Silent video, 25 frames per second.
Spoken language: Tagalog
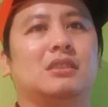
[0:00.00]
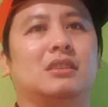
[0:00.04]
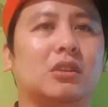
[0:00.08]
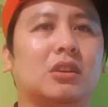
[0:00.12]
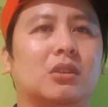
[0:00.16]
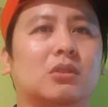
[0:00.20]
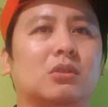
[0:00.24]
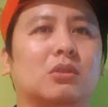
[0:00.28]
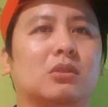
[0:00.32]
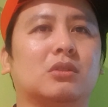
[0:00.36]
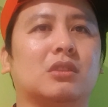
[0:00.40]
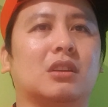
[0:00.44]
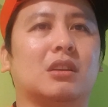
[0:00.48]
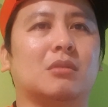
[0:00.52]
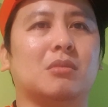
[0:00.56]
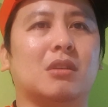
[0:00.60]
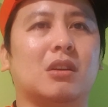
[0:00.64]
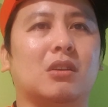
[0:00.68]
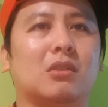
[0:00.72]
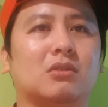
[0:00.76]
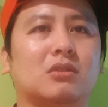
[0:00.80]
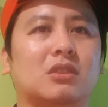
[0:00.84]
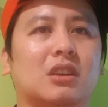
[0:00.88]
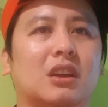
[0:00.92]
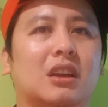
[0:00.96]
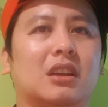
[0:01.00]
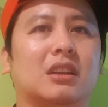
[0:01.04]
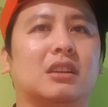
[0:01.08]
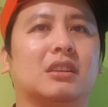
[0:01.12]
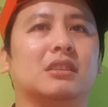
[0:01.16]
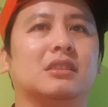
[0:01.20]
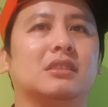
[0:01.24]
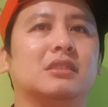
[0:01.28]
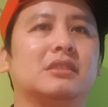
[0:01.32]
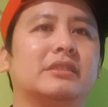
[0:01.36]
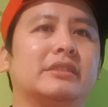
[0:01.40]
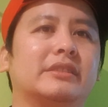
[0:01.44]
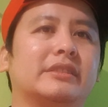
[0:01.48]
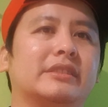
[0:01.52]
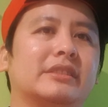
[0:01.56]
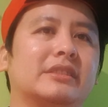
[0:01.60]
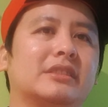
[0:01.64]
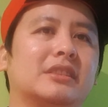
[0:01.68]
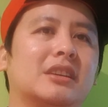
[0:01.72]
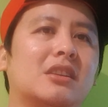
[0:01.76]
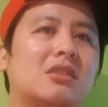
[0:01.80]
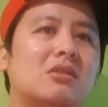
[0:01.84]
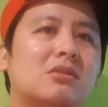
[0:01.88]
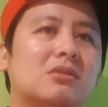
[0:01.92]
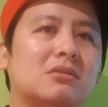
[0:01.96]
ito trabaho dyan
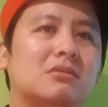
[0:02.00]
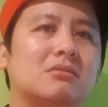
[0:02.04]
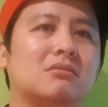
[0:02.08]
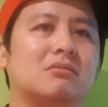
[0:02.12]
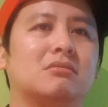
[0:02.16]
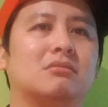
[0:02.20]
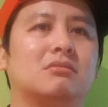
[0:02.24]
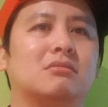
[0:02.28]
ganun